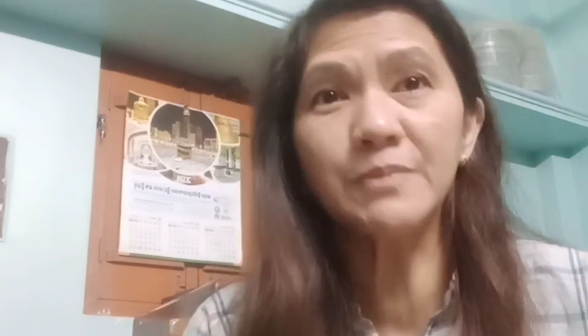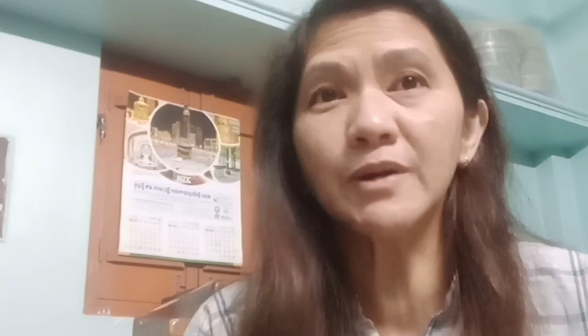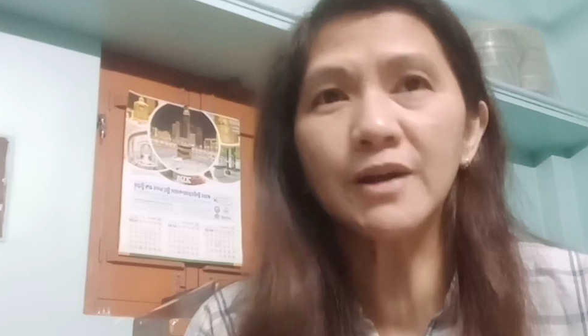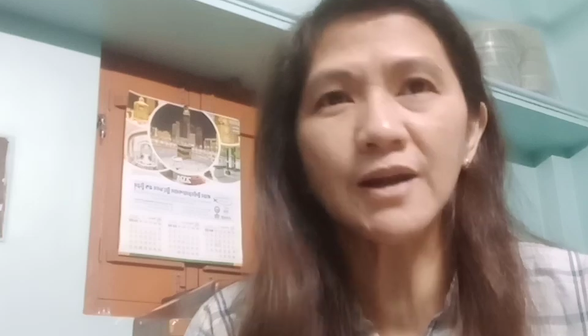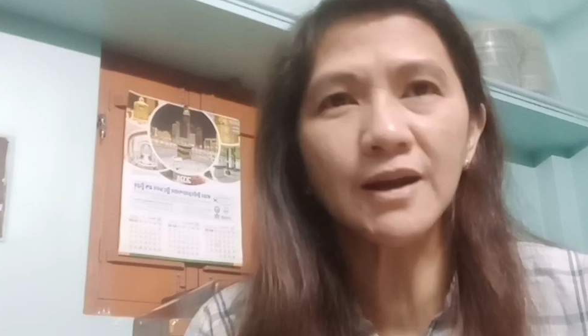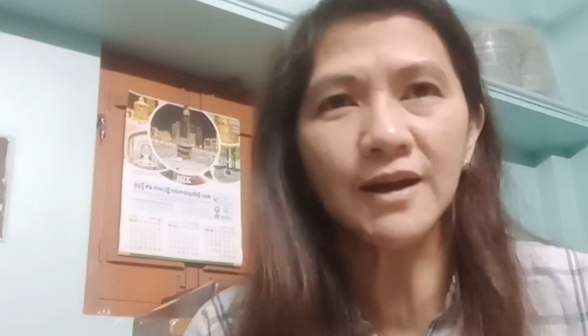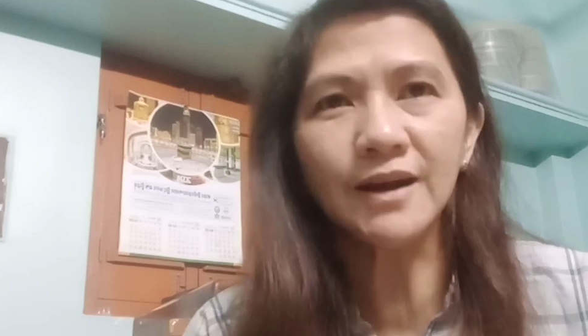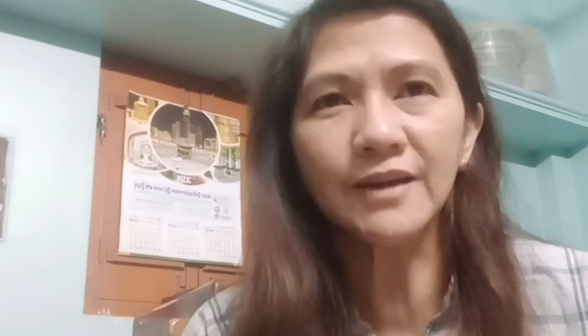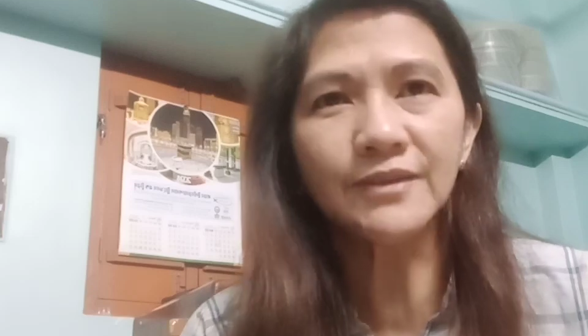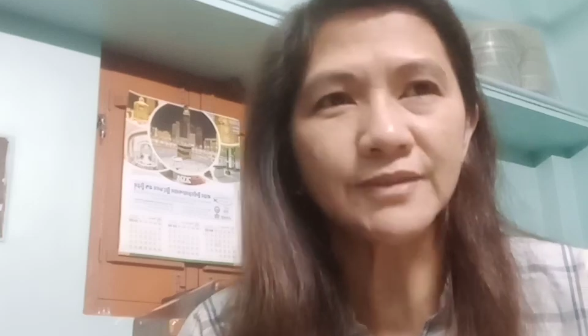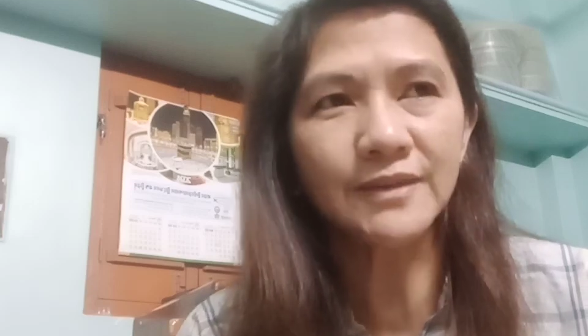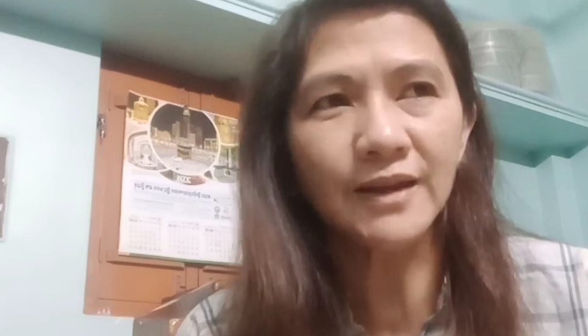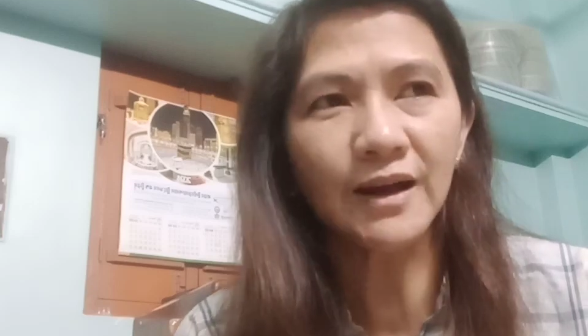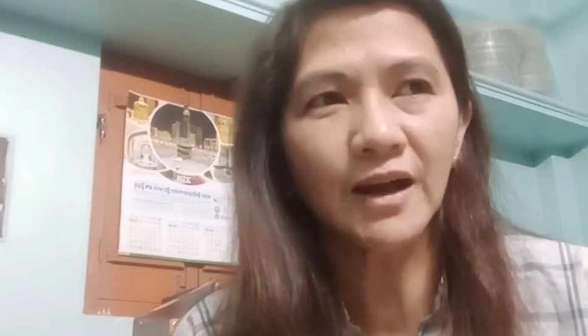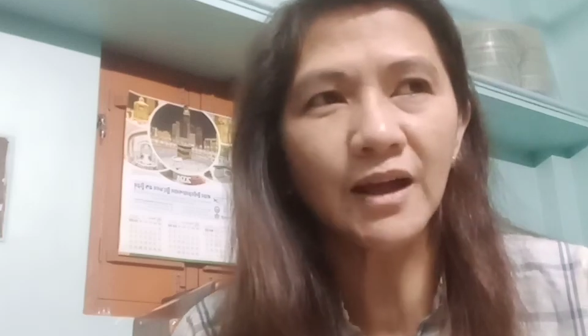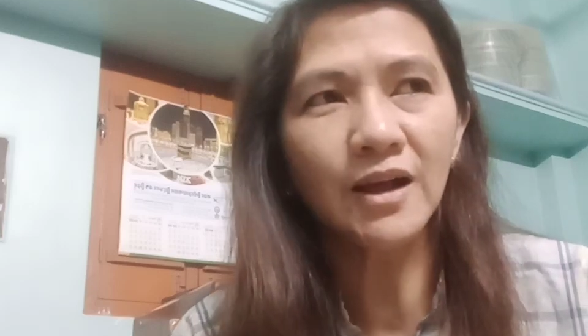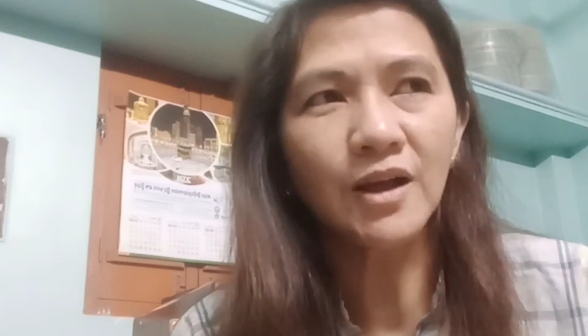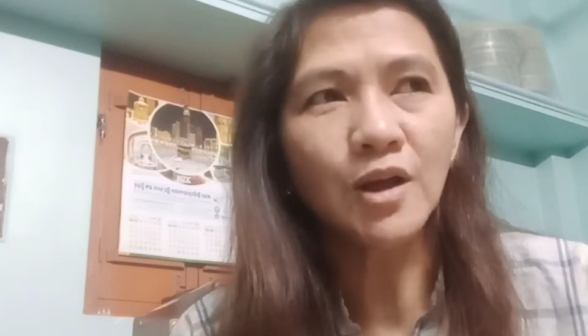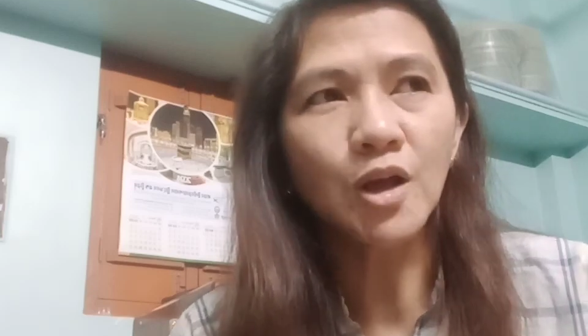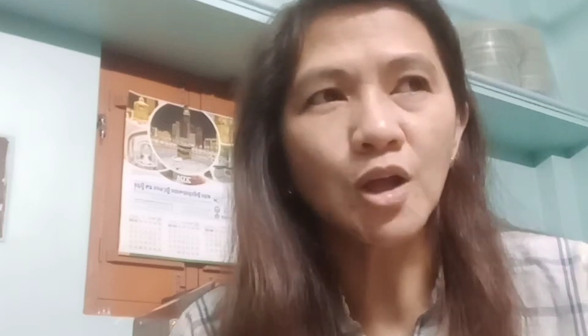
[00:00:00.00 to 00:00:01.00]

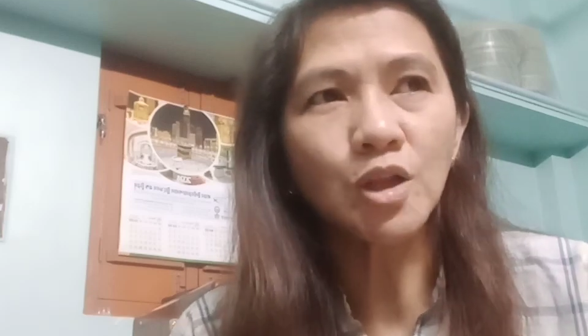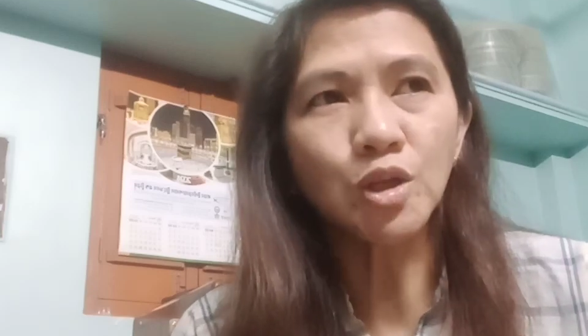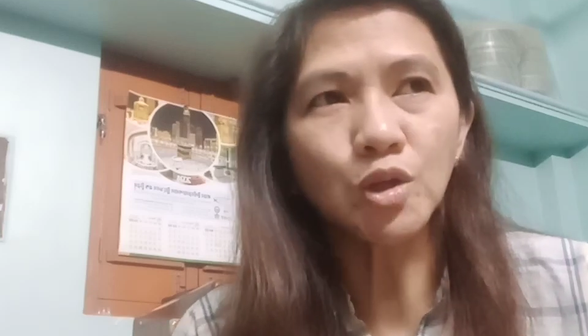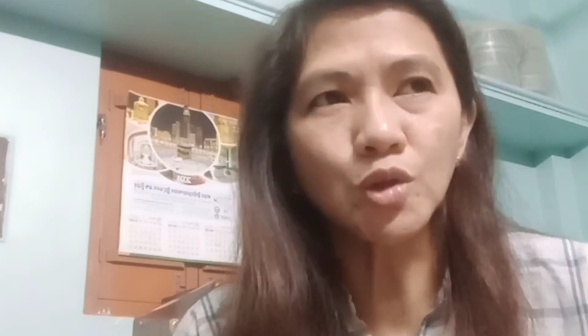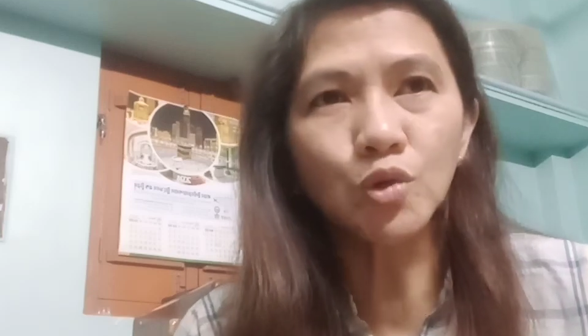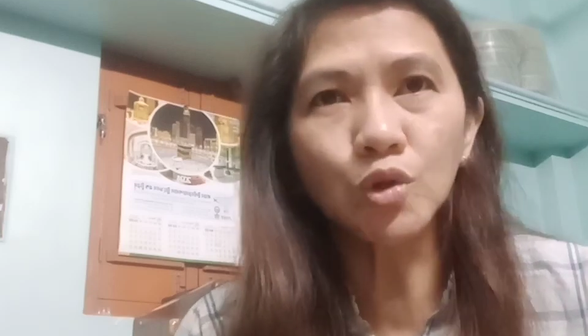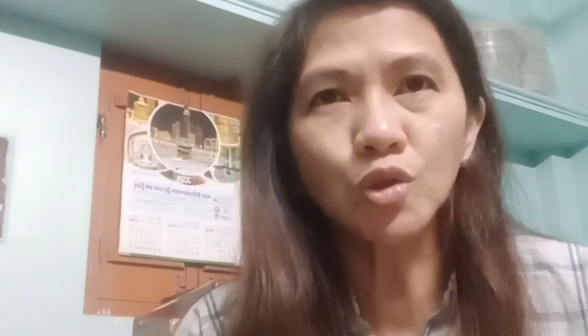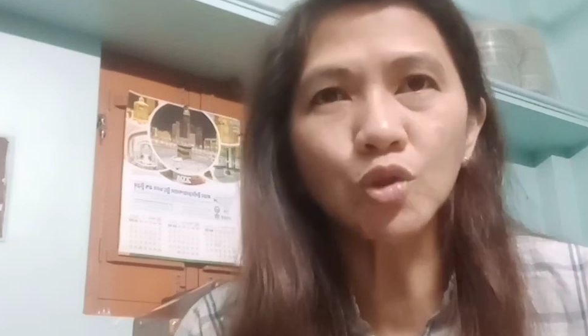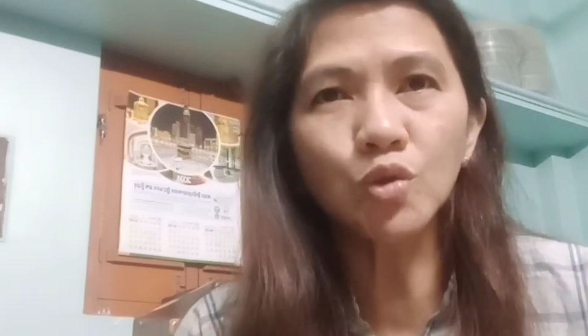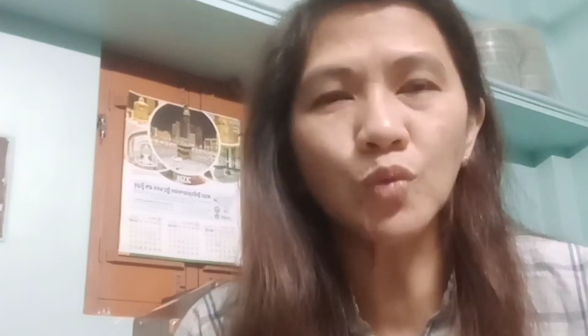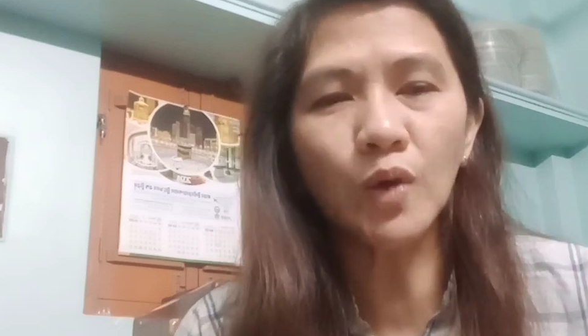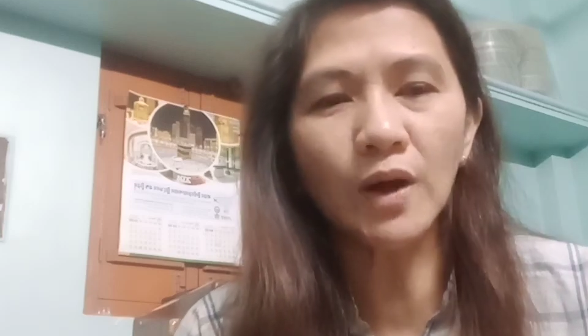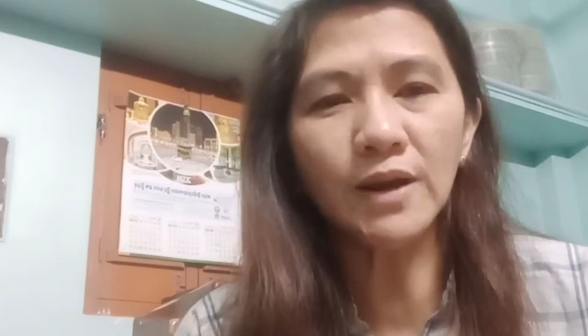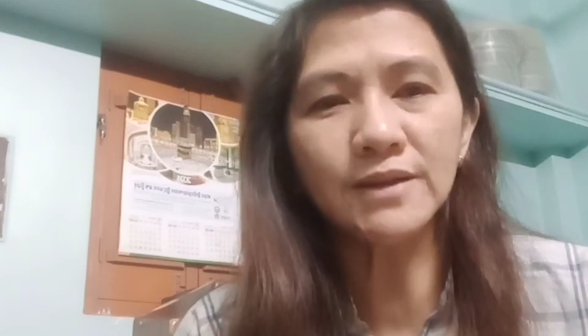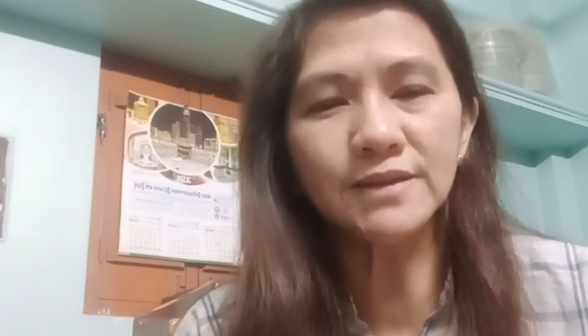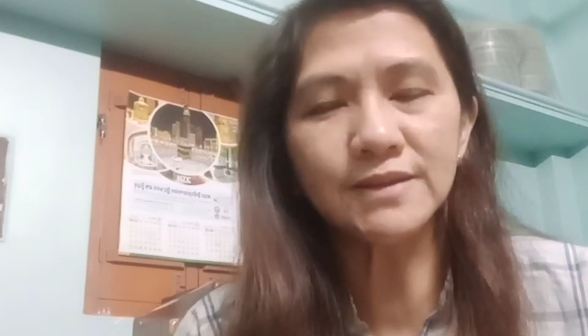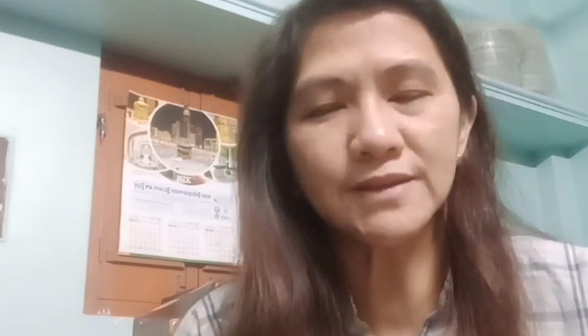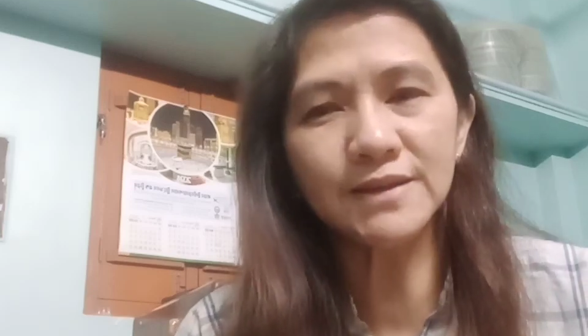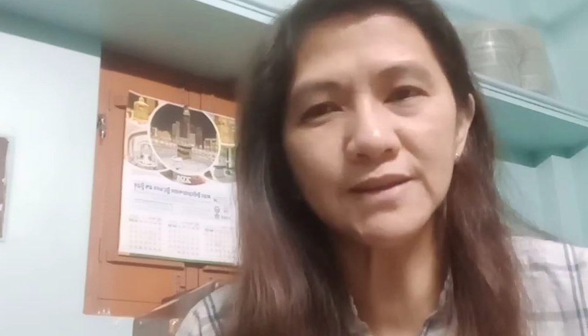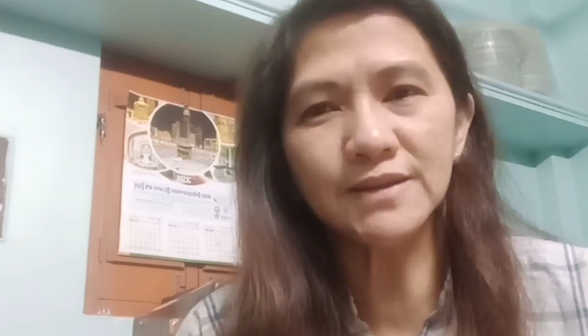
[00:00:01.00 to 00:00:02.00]
magaganda. Good
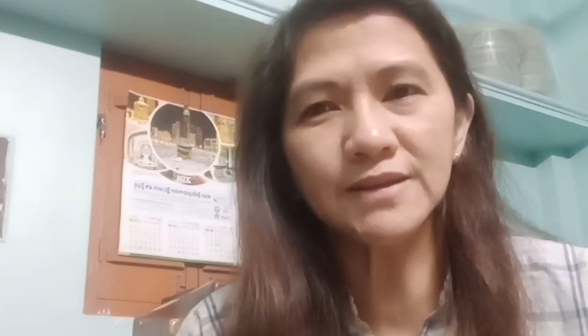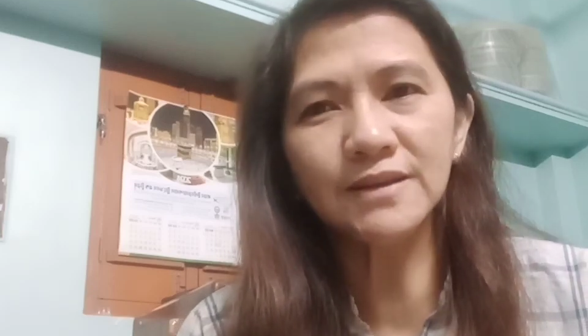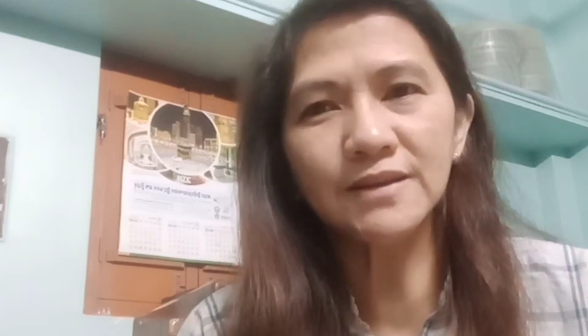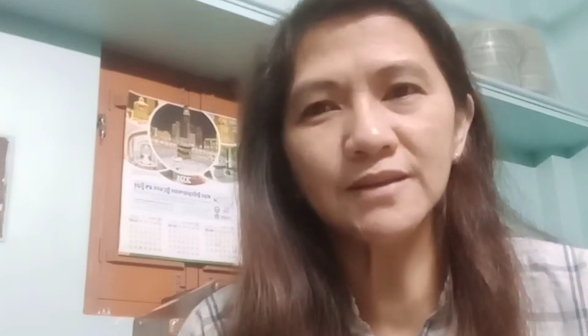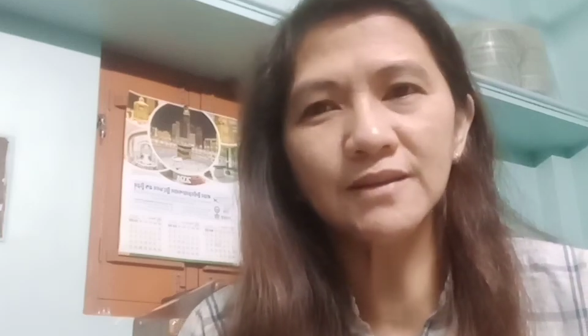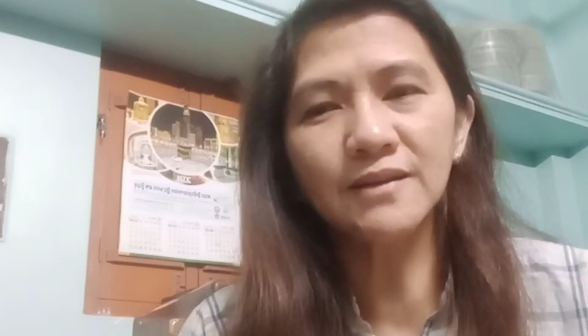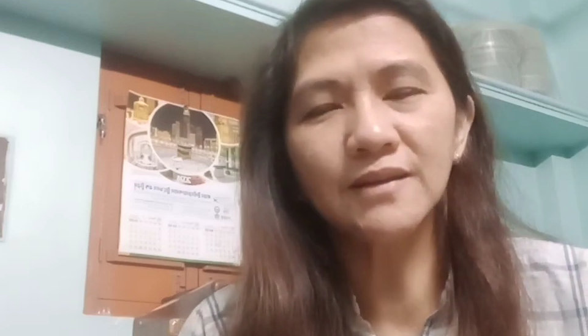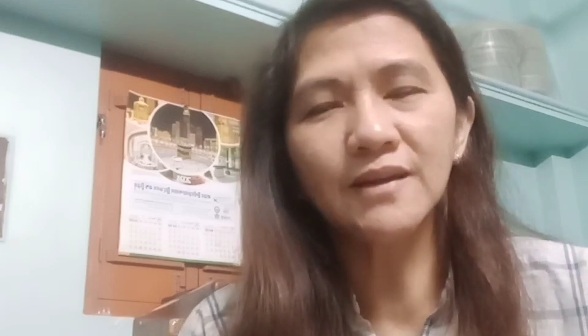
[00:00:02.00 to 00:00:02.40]
quality.